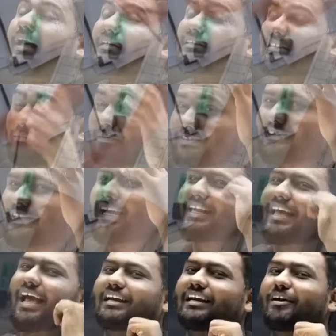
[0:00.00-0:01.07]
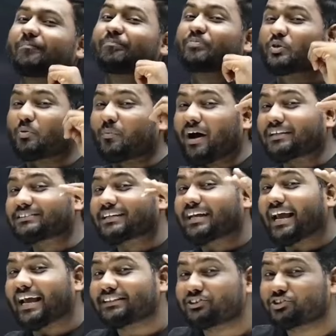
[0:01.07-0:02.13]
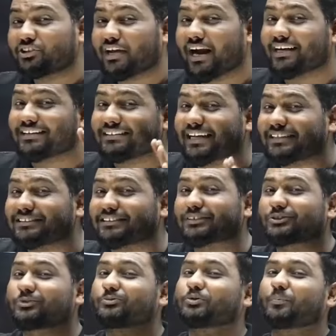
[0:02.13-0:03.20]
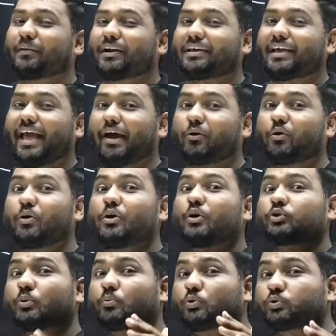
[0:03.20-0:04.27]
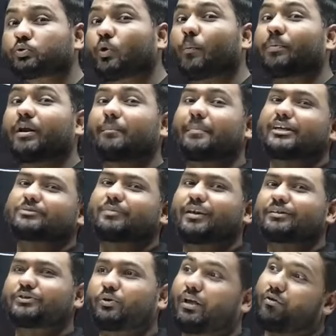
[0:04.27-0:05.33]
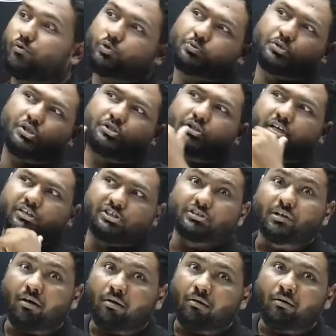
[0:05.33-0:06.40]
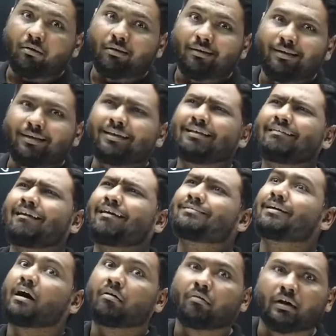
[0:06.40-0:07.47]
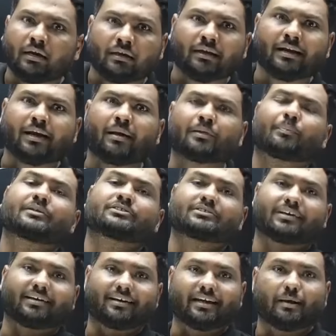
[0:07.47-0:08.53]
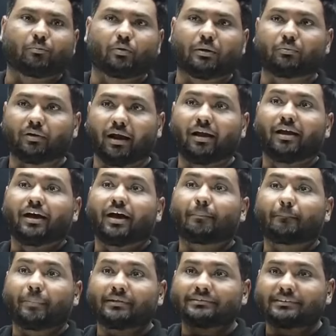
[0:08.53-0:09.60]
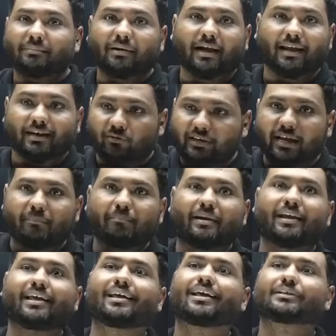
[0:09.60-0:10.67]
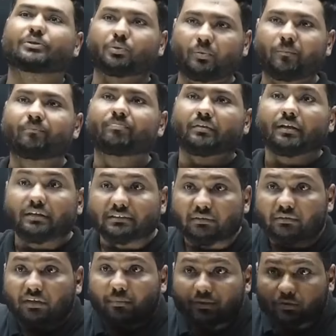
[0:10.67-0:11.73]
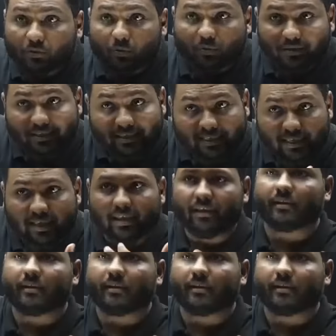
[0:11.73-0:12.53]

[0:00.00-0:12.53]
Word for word: समस्या क्या है ना तुम आज तक एनसीआरटी टेन e तक तुम जो पढ़ के आए हो तुम उसको अपना बेस मानते हो यार उसमें तो इतना ईजी था यहाँ तो हवा निकल रही है यहाँ तो पंचर निकल गया पूरा पूरा और पंचर बनाने के लिए टेप भी नहीं है यहाँ तो समझ बात को ये